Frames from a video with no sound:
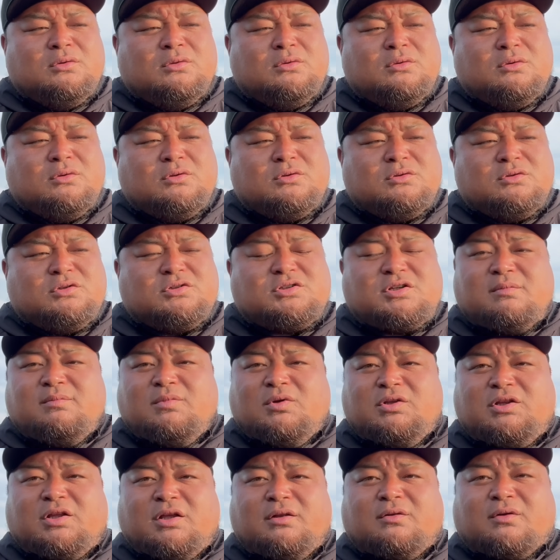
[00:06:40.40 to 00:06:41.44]
のどぐろ専
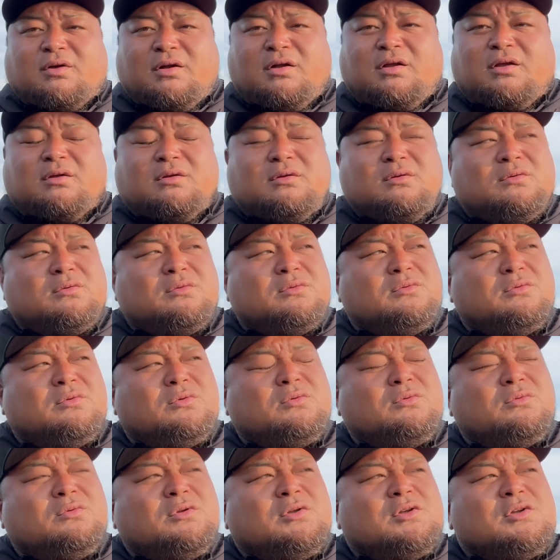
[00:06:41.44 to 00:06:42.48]
門店とかね。
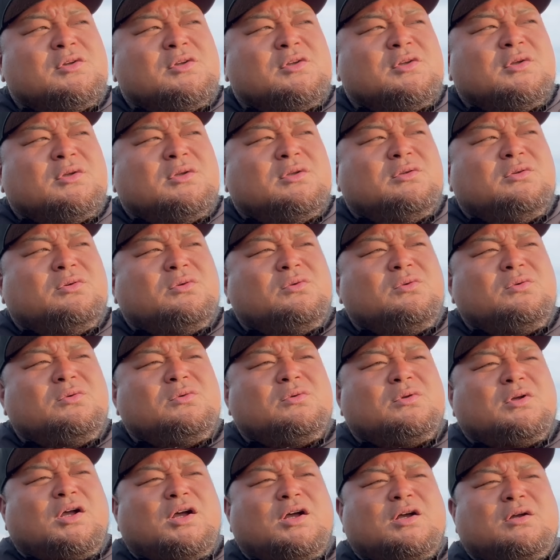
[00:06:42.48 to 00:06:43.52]
どう
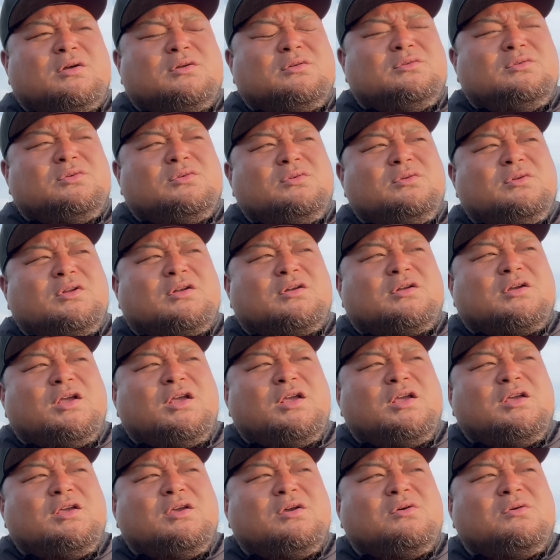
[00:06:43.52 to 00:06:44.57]
なの
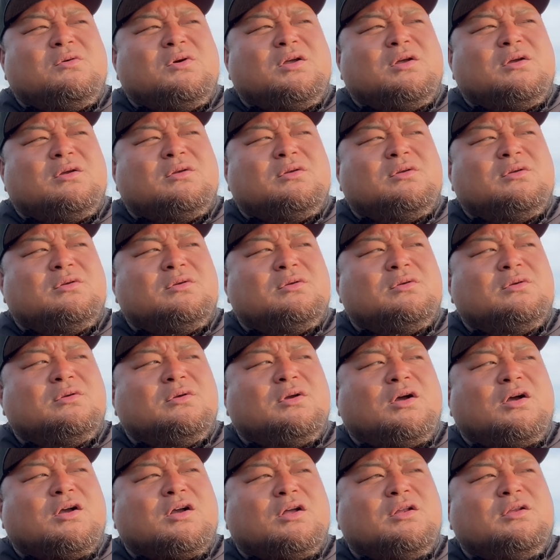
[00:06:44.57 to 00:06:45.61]
営業は
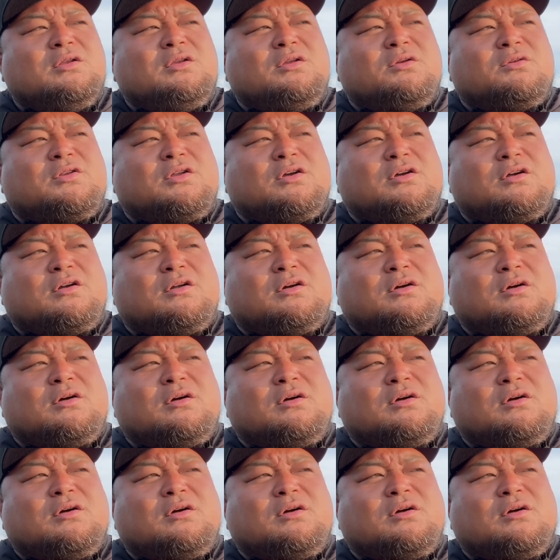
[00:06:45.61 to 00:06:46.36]
あかんってやったんかな。